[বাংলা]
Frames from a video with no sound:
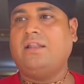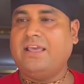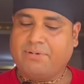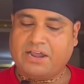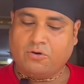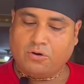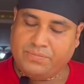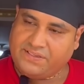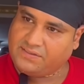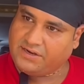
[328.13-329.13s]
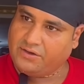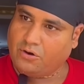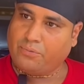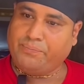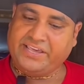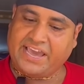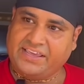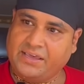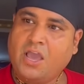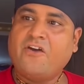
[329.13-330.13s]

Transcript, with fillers: লেবার হোক মিস্ত্রি হোক বিরিয়ানি